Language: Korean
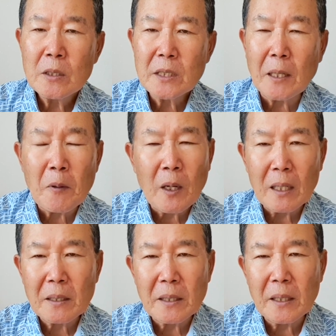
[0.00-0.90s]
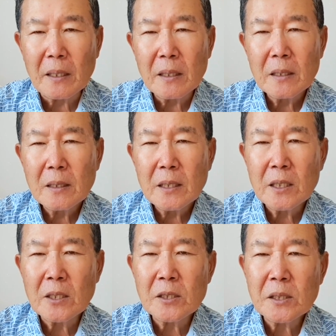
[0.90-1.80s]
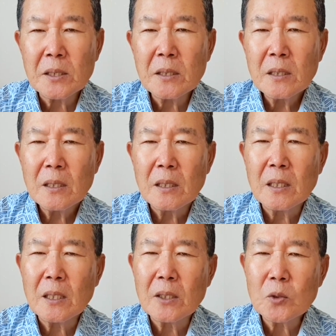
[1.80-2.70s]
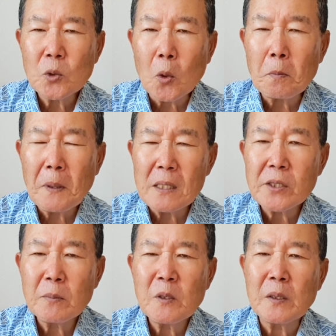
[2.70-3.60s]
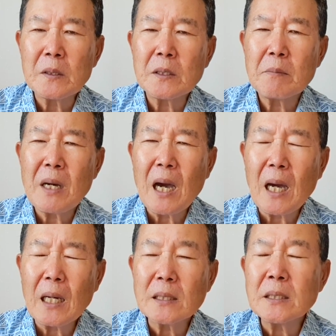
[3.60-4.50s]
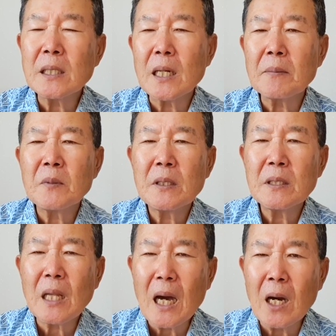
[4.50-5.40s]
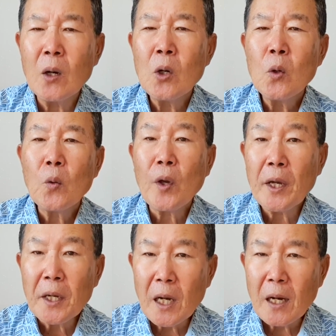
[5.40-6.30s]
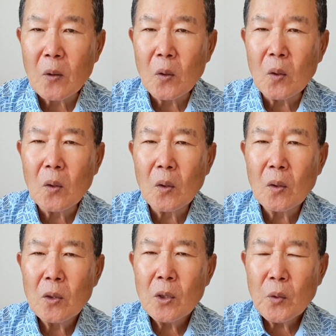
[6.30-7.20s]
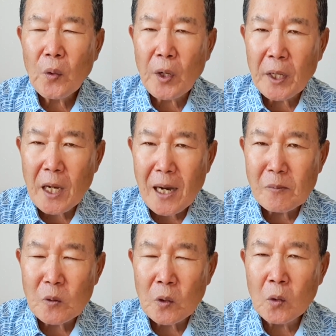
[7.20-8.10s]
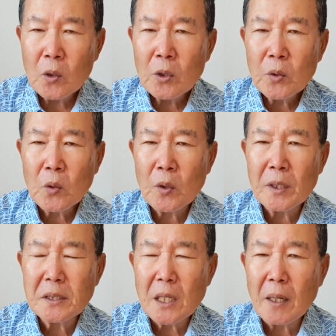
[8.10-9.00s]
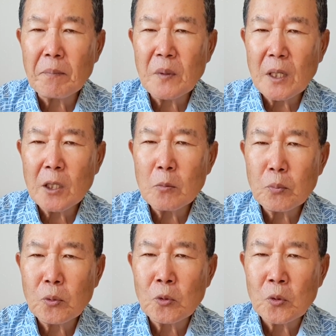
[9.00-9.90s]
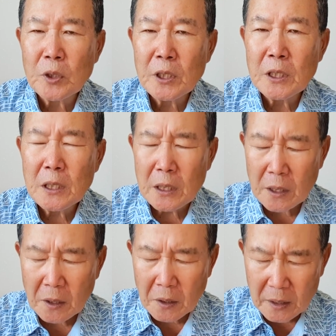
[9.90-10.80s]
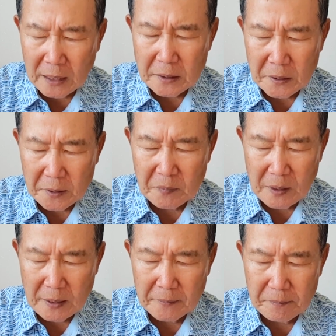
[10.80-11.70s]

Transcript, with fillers: 자복할 때 이것이 어, 촉발점이 되어서 많은 사람들이 다 회개하고 회개함으로 교회 에 참된 부흥이 일어났었습니다.